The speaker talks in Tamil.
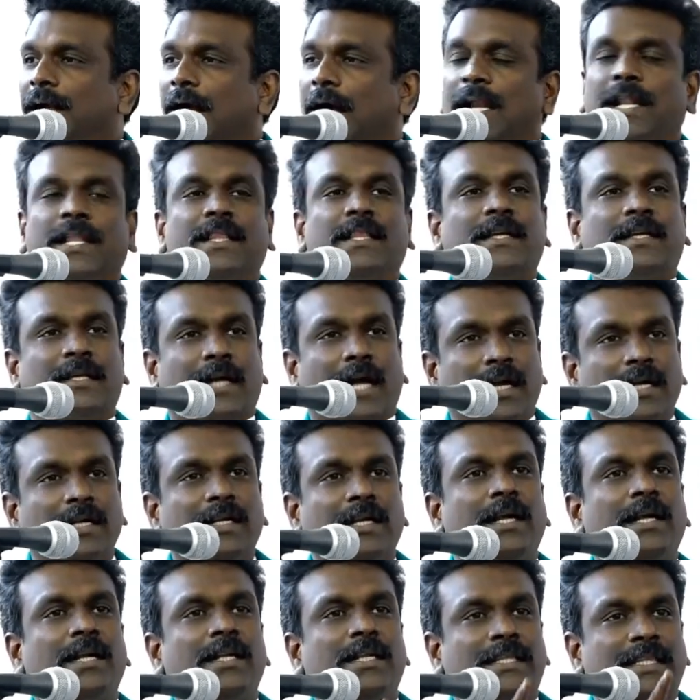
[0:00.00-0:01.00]
அல்லது
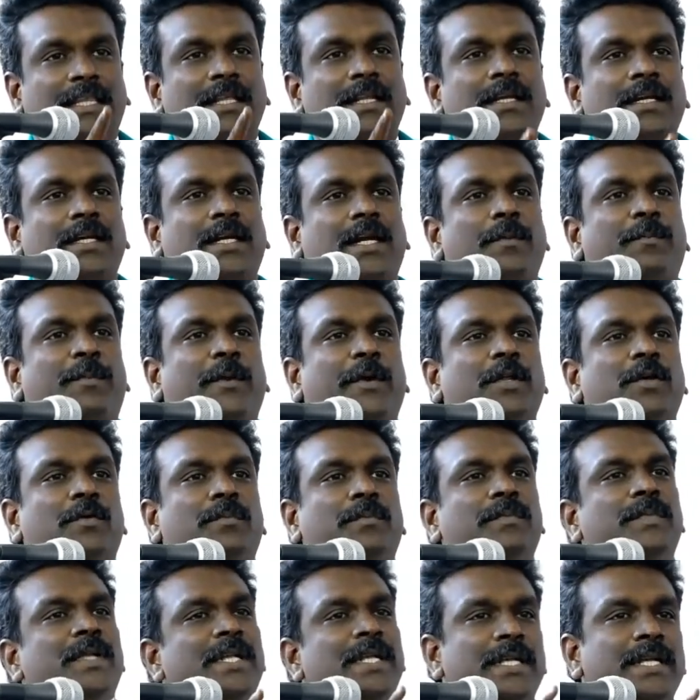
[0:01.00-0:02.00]
கண்கள்
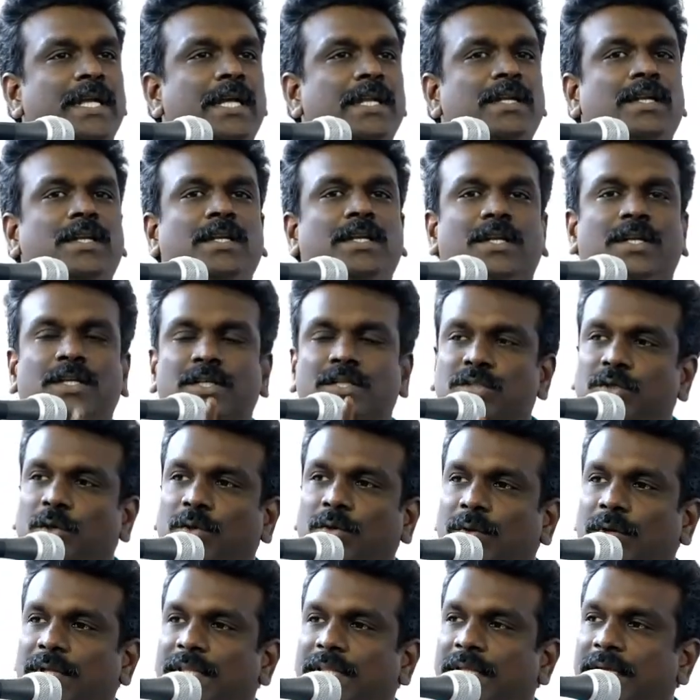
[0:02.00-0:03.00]
திறக்கப்படும் என்று
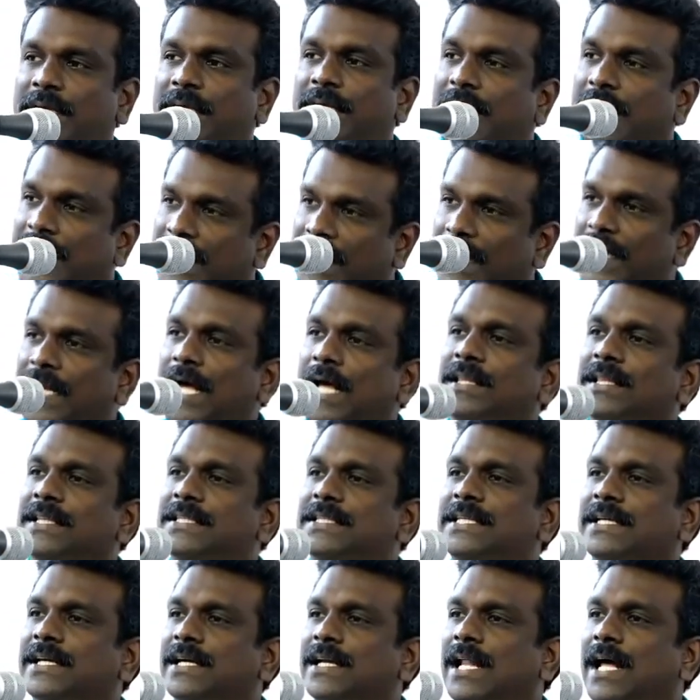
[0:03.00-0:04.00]
சொல்வது இரண்டாவது
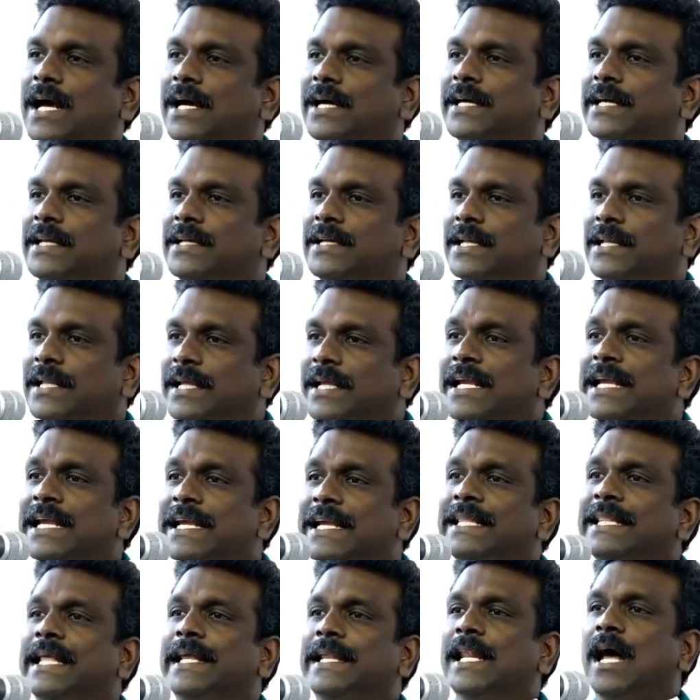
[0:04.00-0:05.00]
சிக்கலாக இருக்கிறது
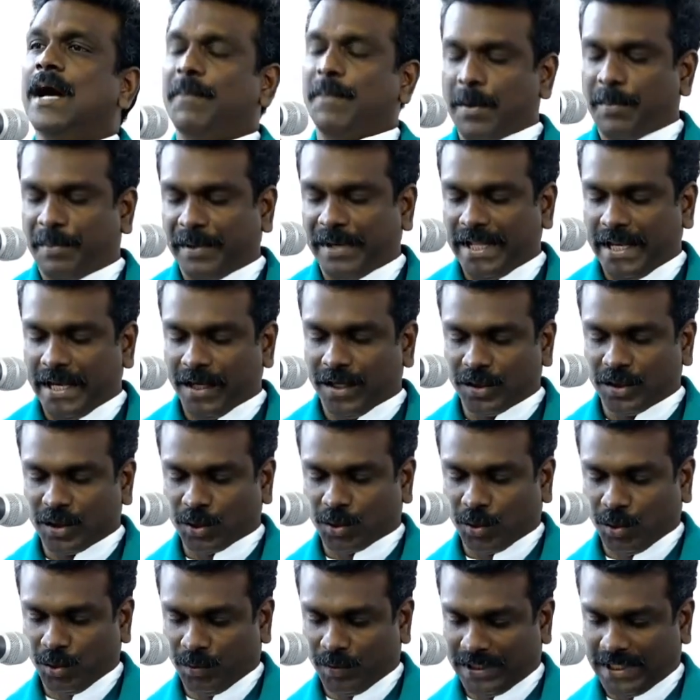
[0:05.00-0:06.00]
இதை நாம் அப்படி
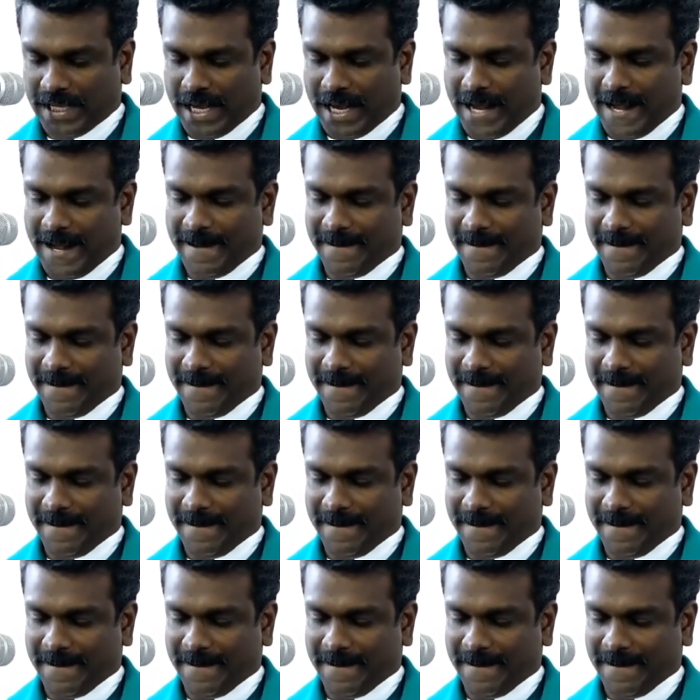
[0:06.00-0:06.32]
எடுத்துக்கொள்வதா